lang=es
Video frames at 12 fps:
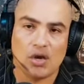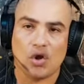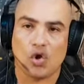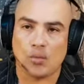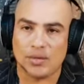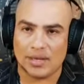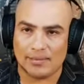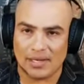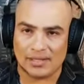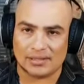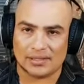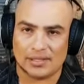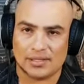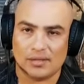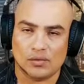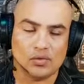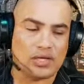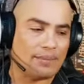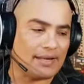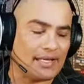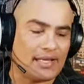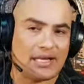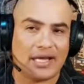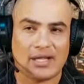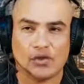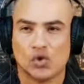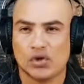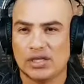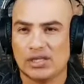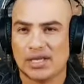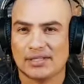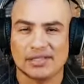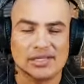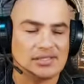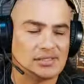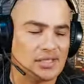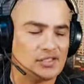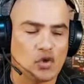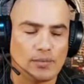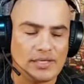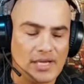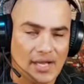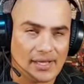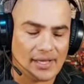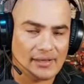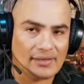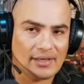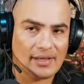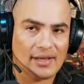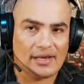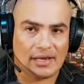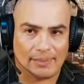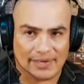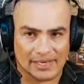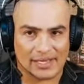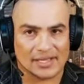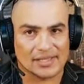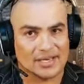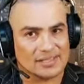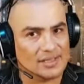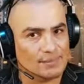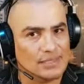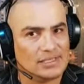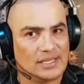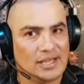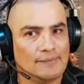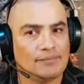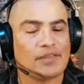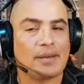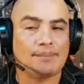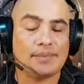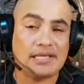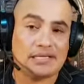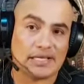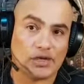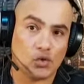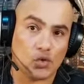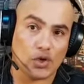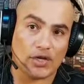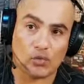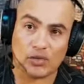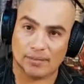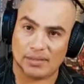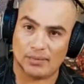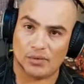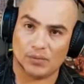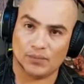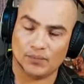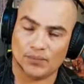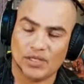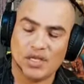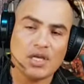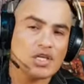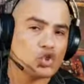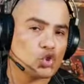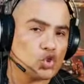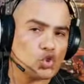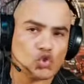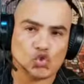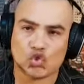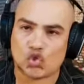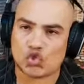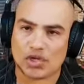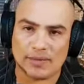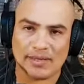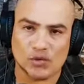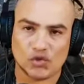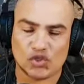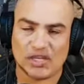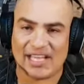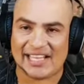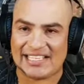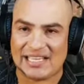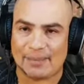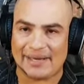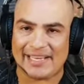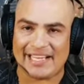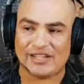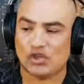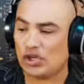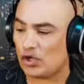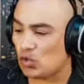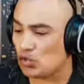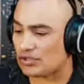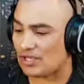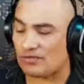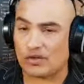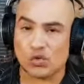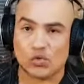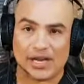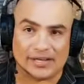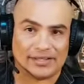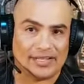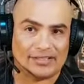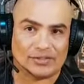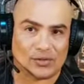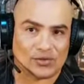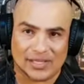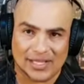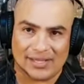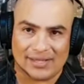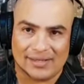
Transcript: Obviamente, una pareja dolorida, triste y humillada la pareja de la tía Pita, también salió en un en vivo. Todos nosotros sabemos que a aquella pareja no le gusta figurar dentro de,